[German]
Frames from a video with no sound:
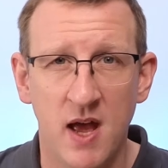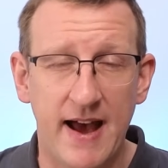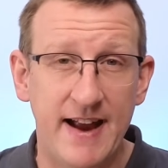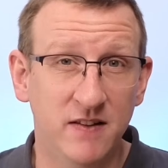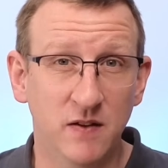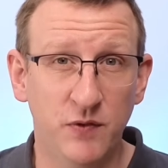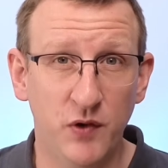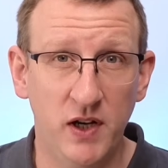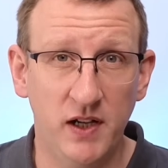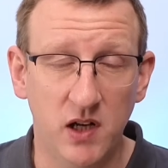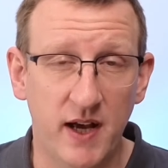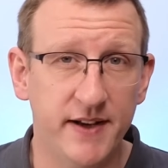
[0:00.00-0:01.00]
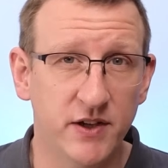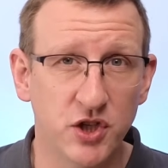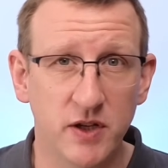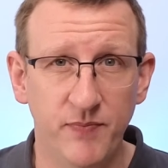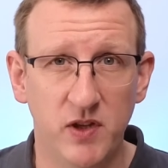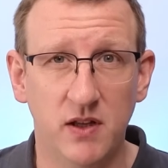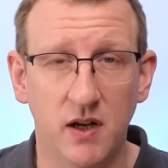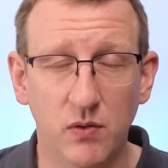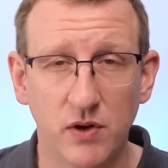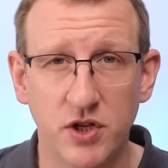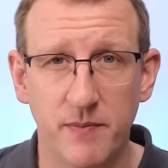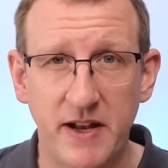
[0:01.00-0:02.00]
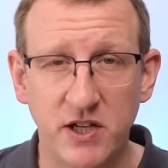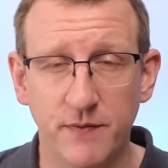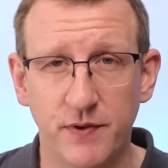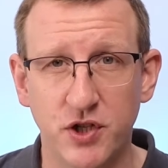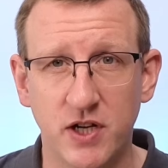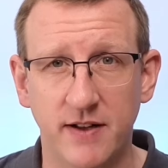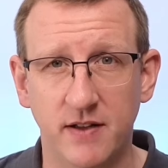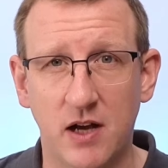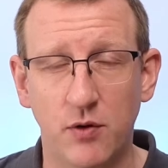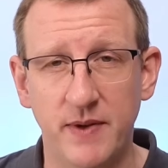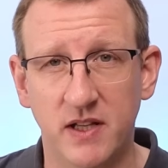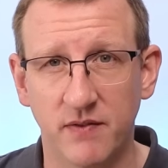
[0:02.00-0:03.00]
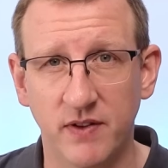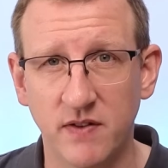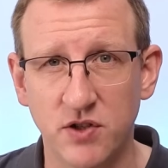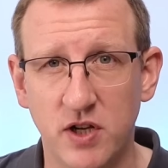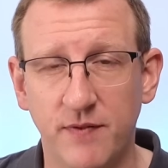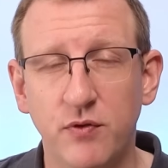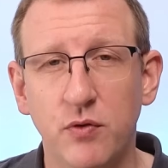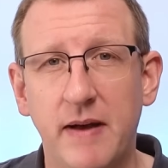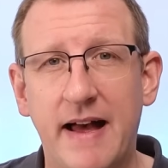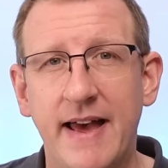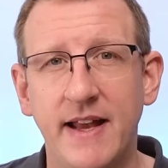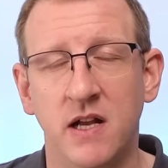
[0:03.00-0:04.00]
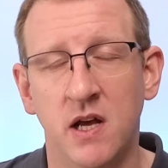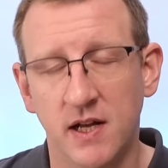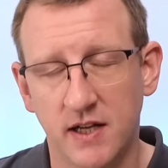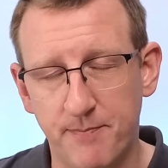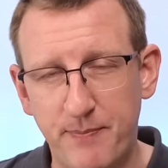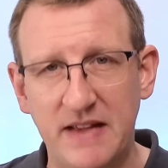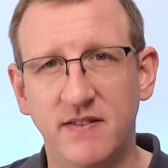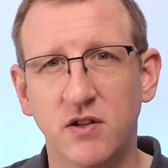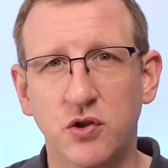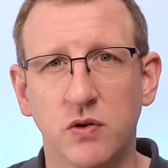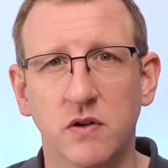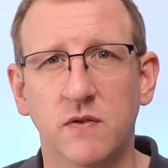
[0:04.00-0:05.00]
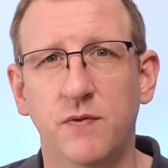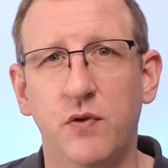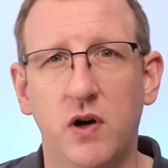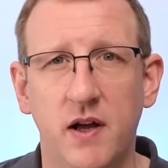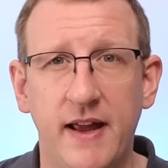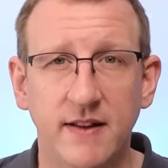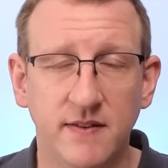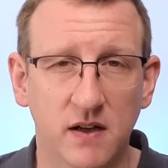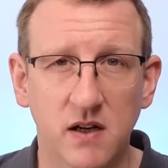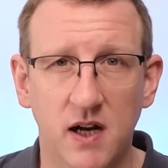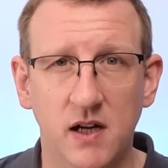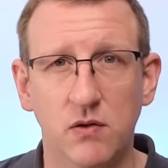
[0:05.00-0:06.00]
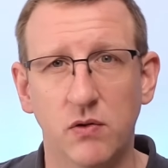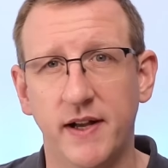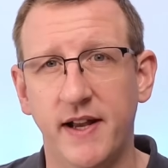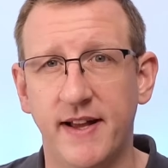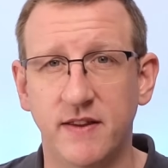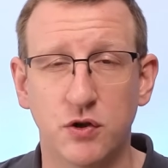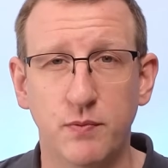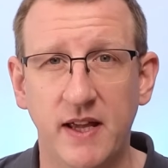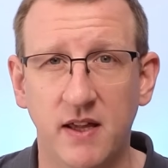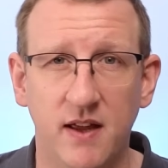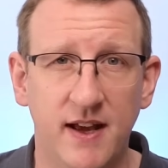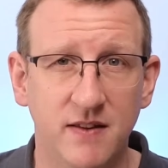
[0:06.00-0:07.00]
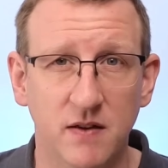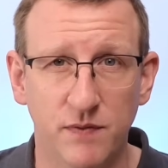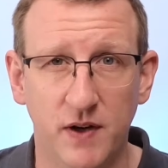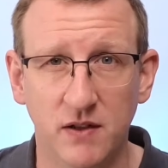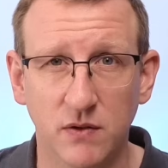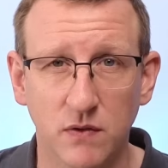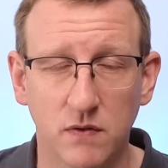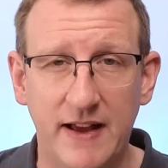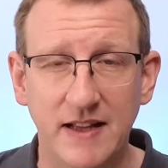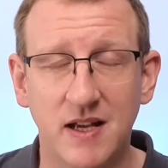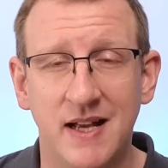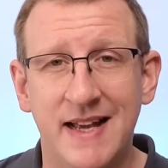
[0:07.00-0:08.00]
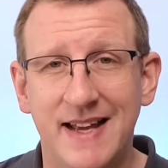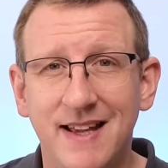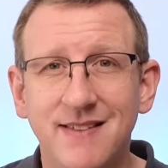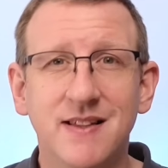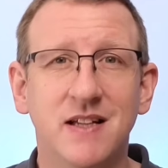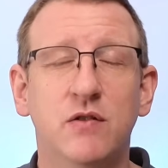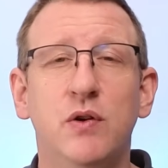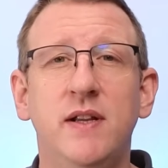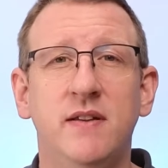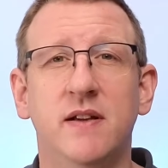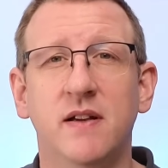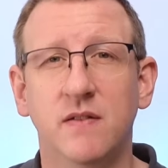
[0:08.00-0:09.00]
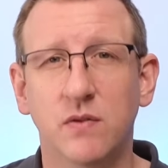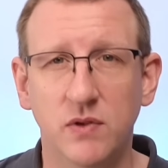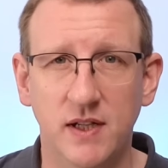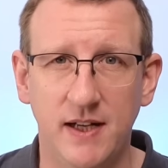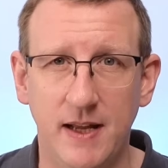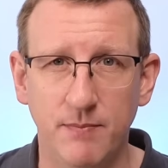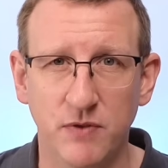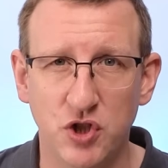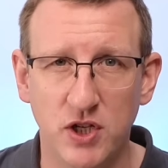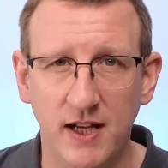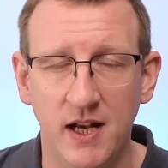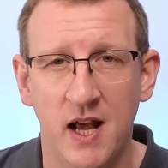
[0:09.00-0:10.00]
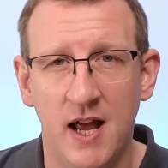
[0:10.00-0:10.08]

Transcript: Eins ist völlig klar, da stimmt der logische Menschenverstand auch mit der Wissenschaft über ein. Der beste Schutz vor Herzerkrankungen, Herzschwäche, Herzinfarkt und so weiter ist natürlich der gesunde Lebensstil.